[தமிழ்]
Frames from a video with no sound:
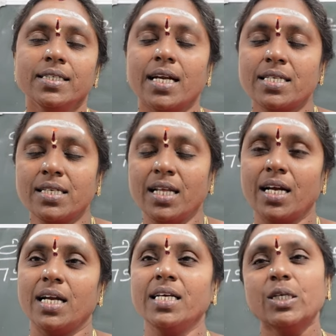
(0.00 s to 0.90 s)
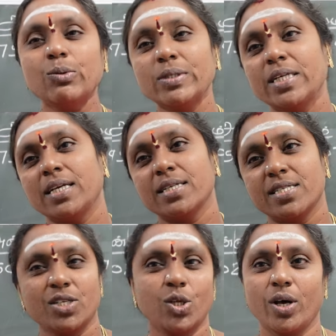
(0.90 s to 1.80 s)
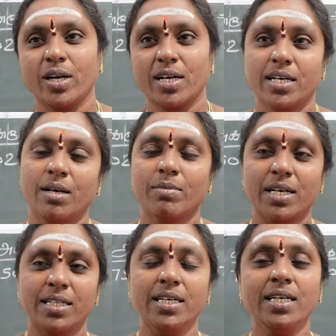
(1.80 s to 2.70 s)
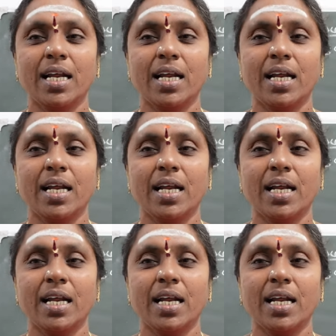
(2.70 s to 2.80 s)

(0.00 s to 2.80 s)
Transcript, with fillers: நட்சத்திரங்கள் இருபத்தேழு நட்சத்திரம் இருக்குது நமக்கு அது